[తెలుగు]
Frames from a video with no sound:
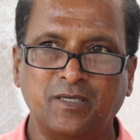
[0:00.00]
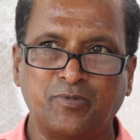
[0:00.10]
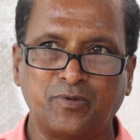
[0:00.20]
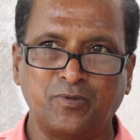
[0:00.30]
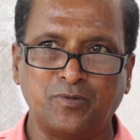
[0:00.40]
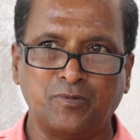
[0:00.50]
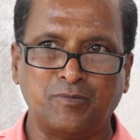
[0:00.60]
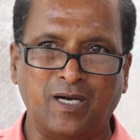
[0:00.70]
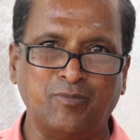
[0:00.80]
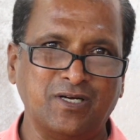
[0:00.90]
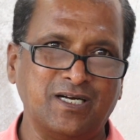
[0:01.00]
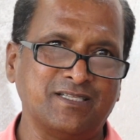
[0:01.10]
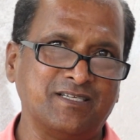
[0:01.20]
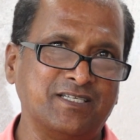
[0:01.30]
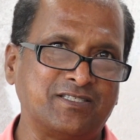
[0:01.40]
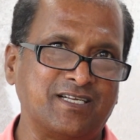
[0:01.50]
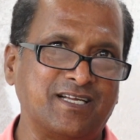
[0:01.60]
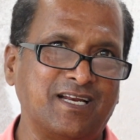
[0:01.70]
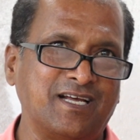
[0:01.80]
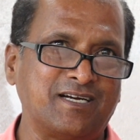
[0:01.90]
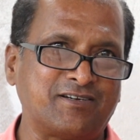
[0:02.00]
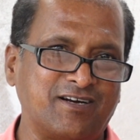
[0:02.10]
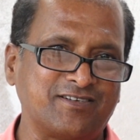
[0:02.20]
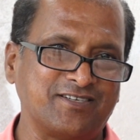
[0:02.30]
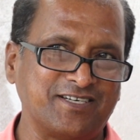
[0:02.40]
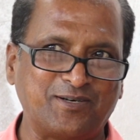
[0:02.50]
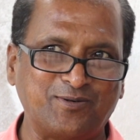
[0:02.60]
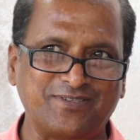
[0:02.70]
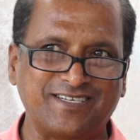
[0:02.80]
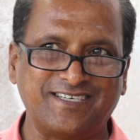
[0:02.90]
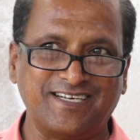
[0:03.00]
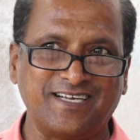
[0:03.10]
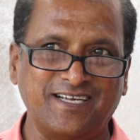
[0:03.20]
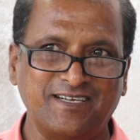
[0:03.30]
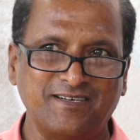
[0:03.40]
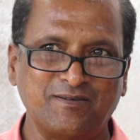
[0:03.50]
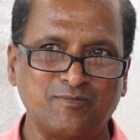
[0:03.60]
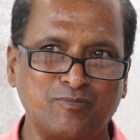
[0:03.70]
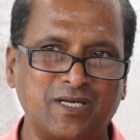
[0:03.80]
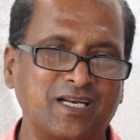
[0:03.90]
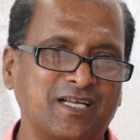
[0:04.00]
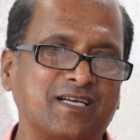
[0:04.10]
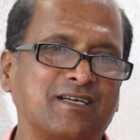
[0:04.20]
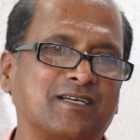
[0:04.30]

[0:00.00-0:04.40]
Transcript: ఇప్పుడు మామూలుగా అయితే జనాల టాకింగ్ ఎట్లుందంటే మళ్ళీ